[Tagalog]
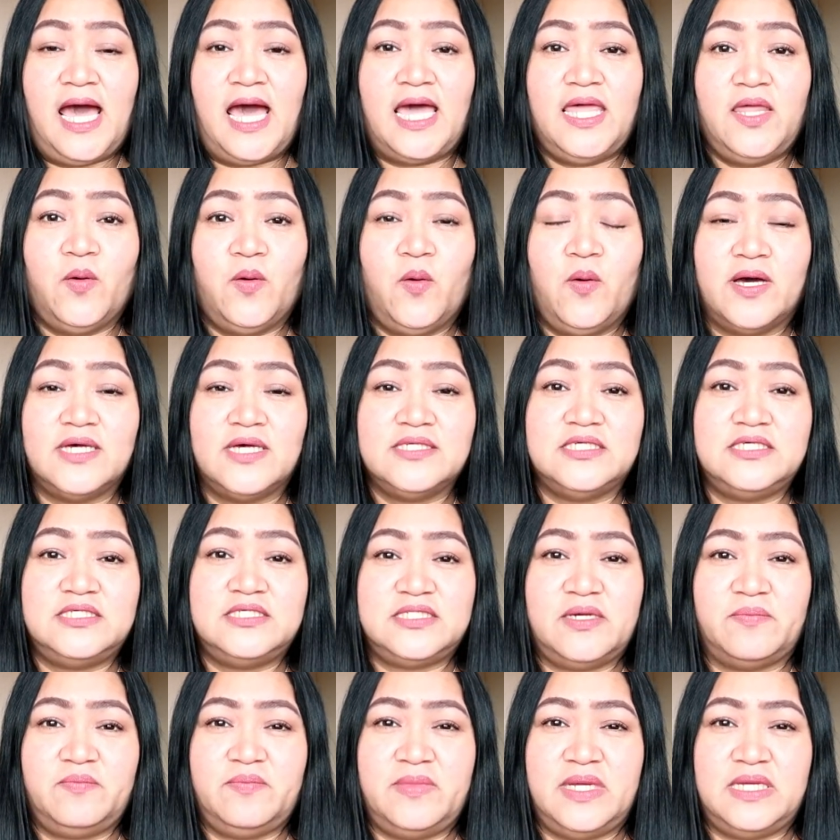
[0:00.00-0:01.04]
Ayoko kasi
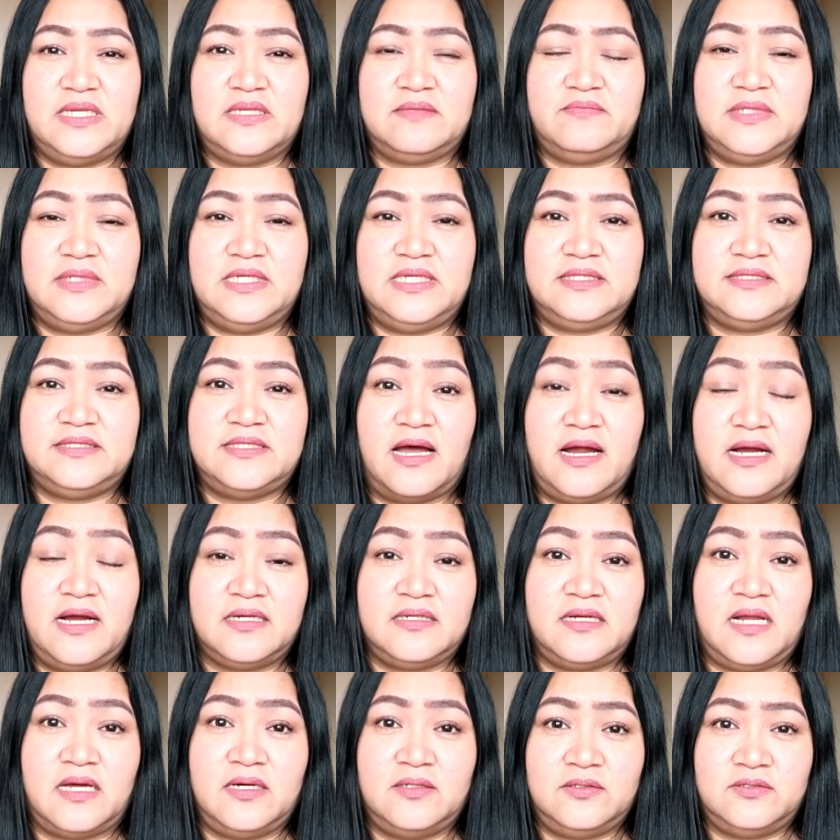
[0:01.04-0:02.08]
siyang
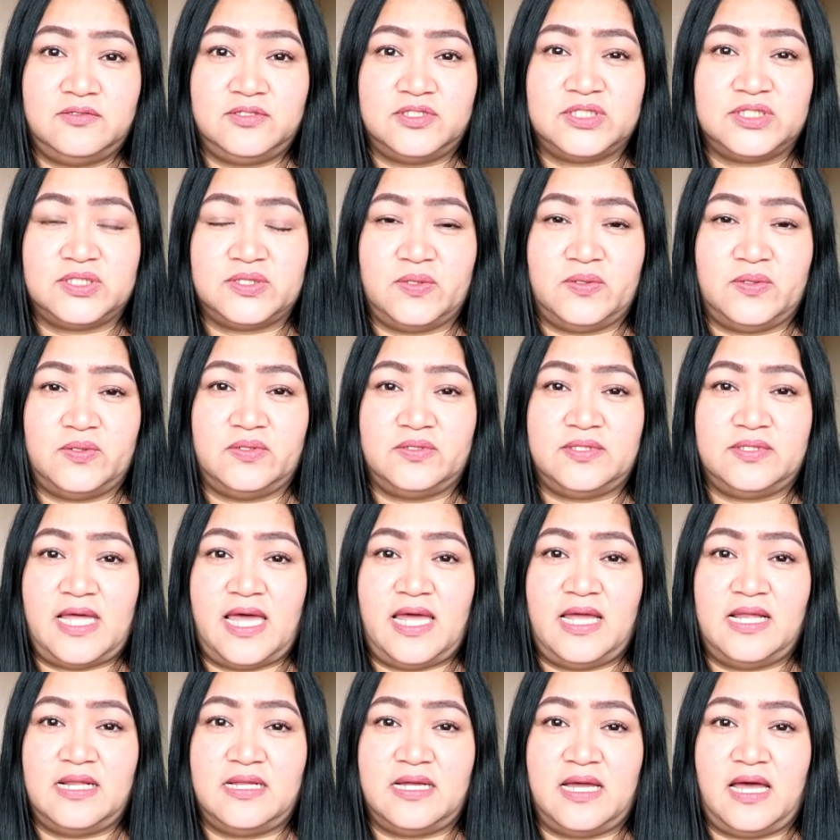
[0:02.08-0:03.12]
i-dark ng husto
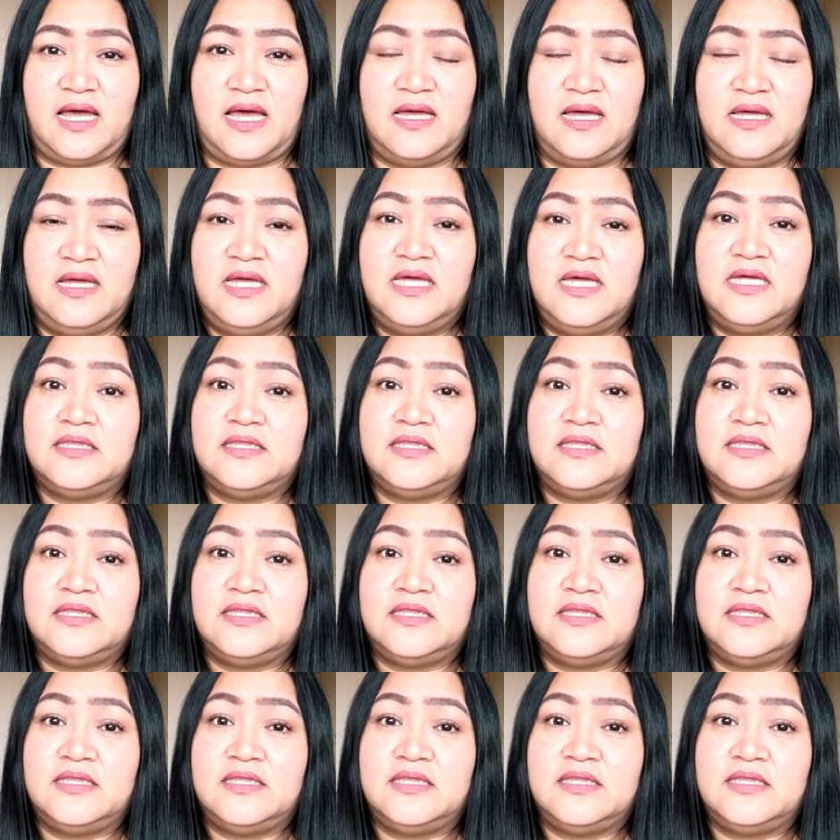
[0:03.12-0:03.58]
dahil nga